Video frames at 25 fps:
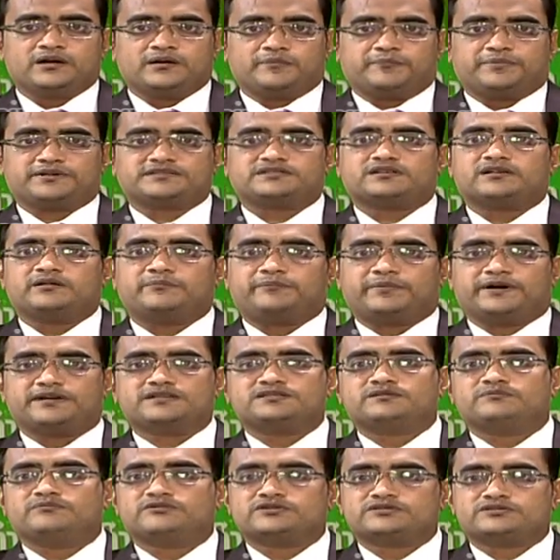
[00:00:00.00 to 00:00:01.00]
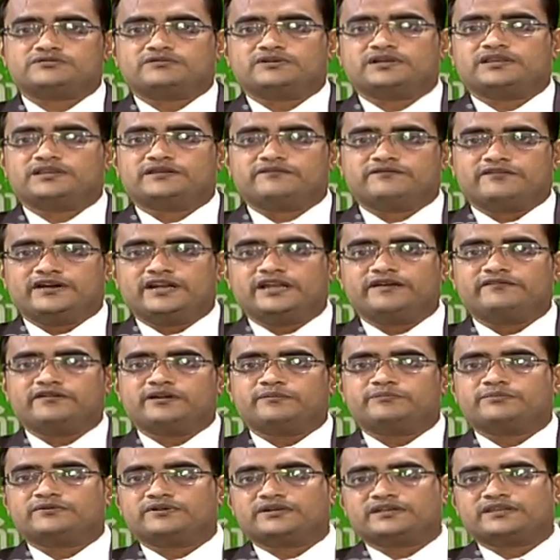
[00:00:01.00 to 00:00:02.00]
பசங்க படித்து முடித்தோடனே அந்த வேலை
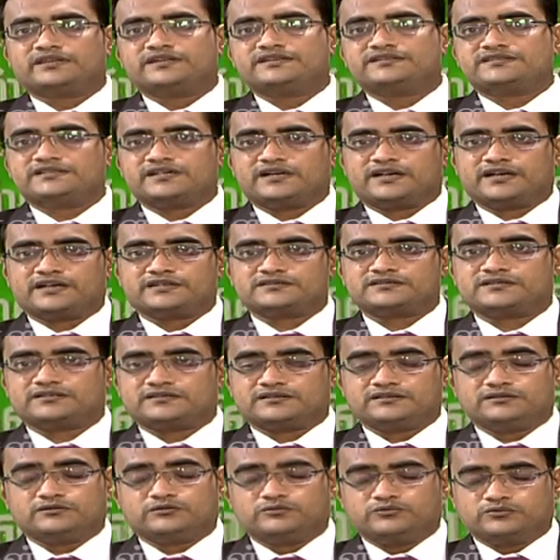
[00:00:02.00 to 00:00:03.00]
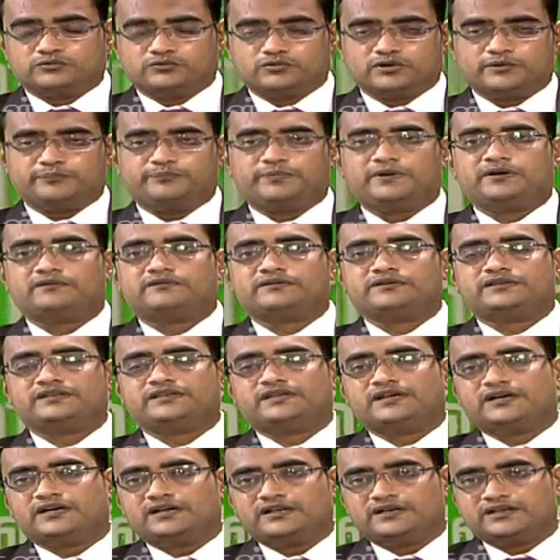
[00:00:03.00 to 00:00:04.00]
வாய்ப்புங்கிறது ஈஸியாக கிடச்சிருது குறிப்பாக வந்து
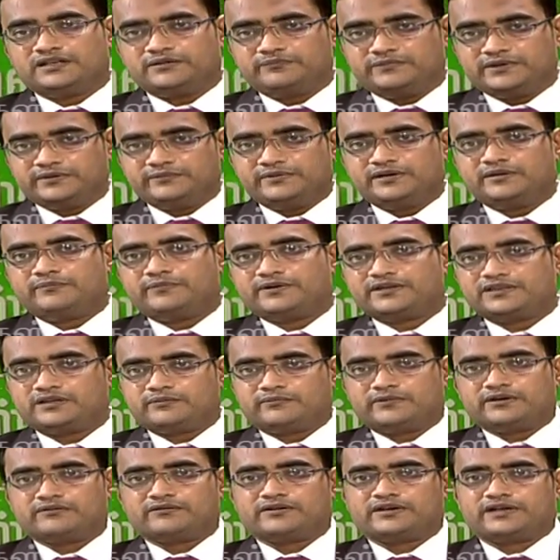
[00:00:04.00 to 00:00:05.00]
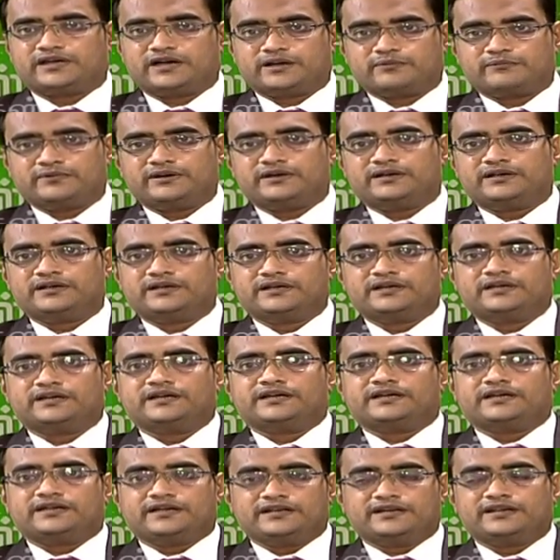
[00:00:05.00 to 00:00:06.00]
எங்கள்கிட்ட பிபிஏ படித்த மாணவர்கள் யாருமே
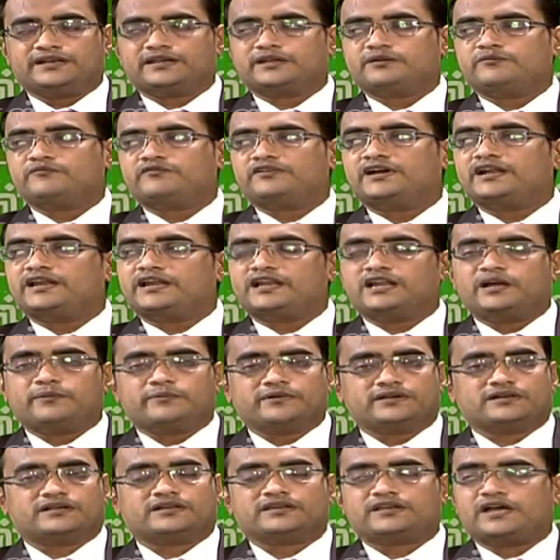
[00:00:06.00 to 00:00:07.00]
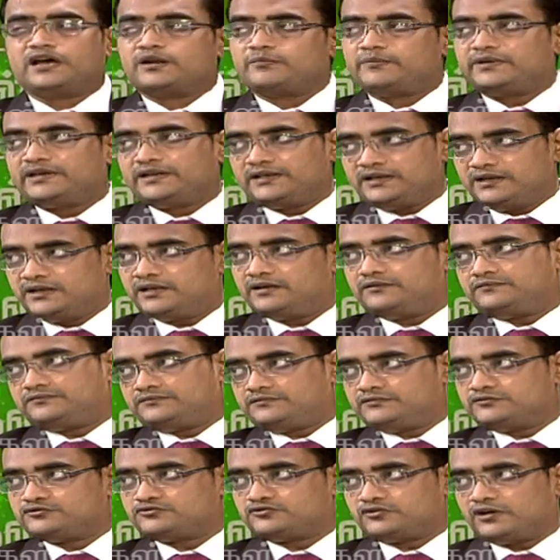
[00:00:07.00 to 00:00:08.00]
இன்றைக்கும் வேலை இல்லாமல் இருக்கிறது யாருமே இல்லை ஸோ